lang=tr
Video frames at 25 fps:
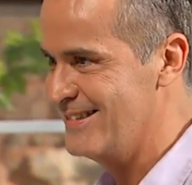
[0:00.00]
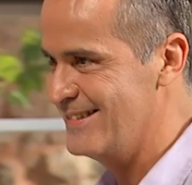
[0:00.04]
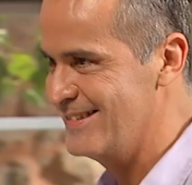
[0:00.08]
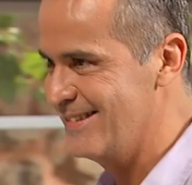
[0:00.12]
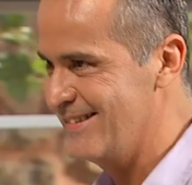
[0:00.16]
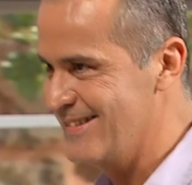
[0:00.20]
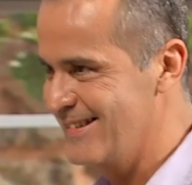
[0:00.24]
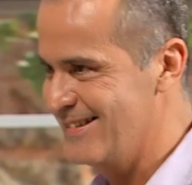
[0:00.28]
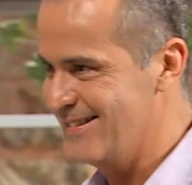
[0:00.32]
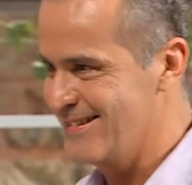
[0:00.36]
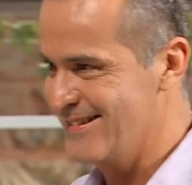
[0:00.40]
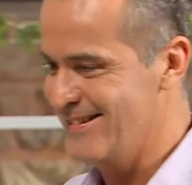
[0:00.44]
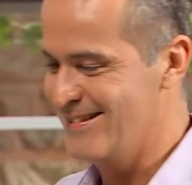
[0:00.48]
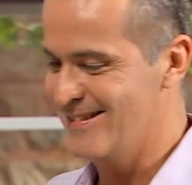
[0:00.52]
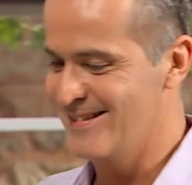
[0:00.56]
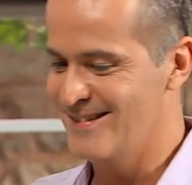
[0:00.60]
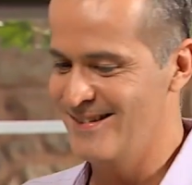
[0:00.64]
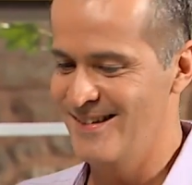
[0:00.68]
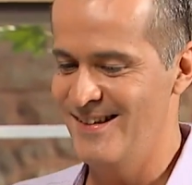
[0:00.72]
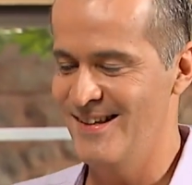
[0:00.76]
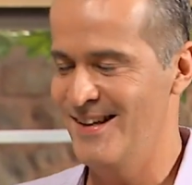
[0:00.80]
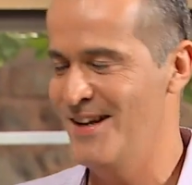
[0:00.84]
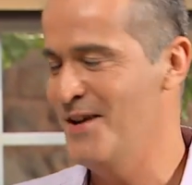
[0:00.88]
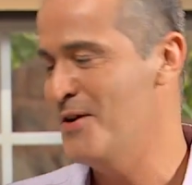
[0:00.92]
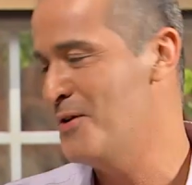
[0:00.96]
Aşk şarkısı
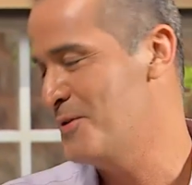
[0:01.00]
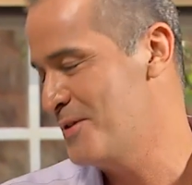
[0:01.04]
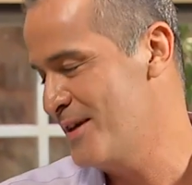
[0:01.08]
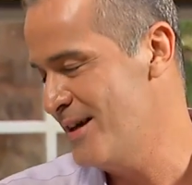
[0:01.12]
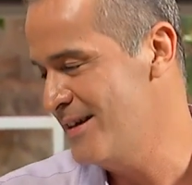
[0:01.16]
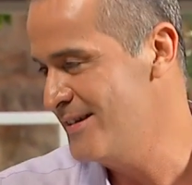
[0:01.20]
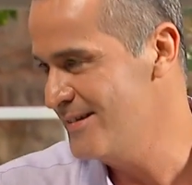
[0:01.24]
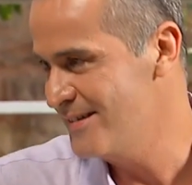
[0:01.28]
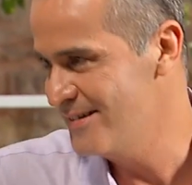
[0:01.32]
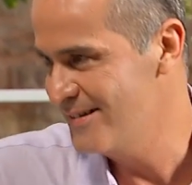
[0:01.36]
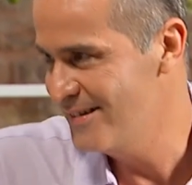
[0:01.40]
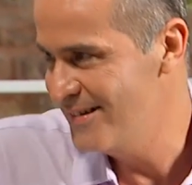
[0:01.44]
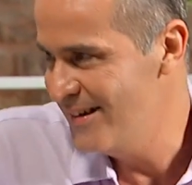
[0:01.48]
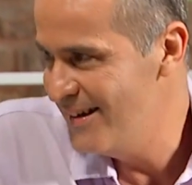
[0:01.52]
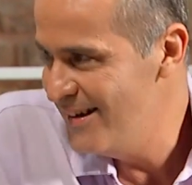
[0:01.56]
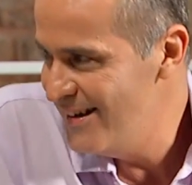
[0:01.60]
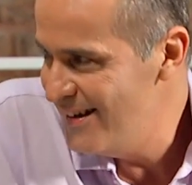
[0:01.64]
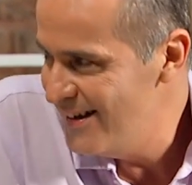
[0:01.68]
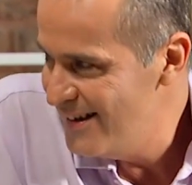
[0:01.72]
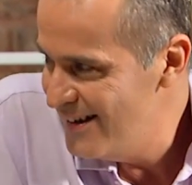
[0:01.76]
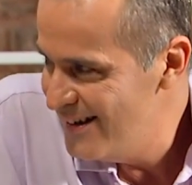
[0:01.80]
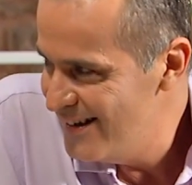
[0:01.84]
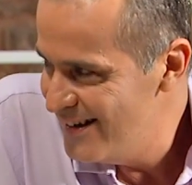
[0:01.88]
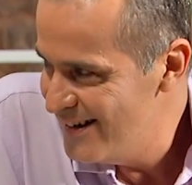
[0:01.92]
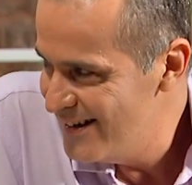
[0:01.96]
zaten. Ne güzel. Son kalan
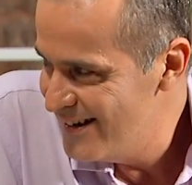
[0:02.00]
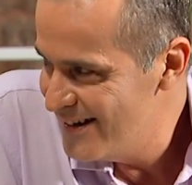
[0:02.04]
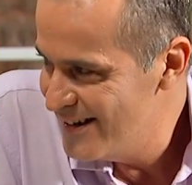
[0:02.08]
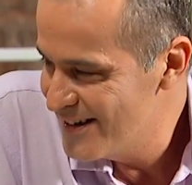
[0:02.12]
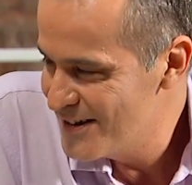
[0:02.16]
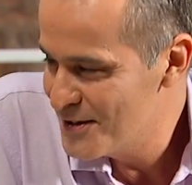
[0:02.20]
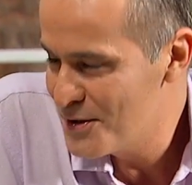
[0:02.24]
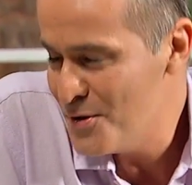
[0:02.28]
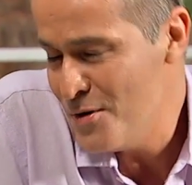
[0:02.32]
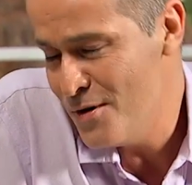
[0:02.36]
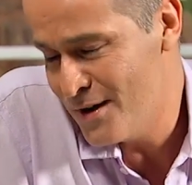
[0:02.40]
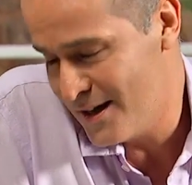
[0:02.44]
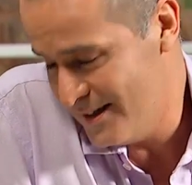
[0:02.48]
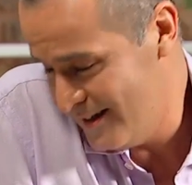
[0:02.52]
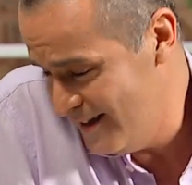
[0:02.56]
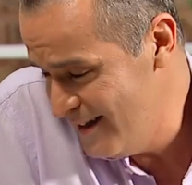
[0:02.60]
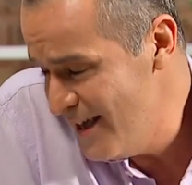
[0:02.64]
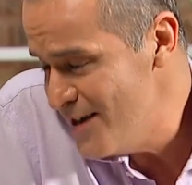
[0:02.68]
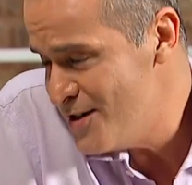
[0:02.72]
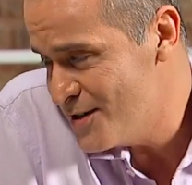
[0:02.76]
aşk zaten. Işte. Son kalan